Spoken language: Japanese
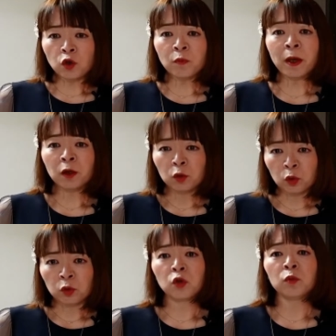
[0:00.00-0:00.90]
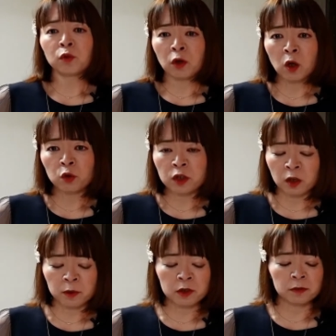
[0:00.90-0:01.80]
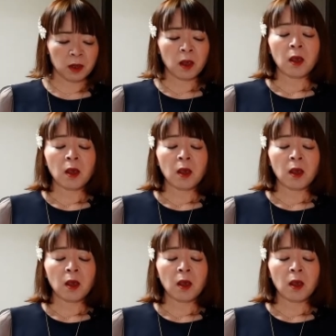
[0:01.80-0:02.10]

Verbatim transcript: ウルメイトというものがございます。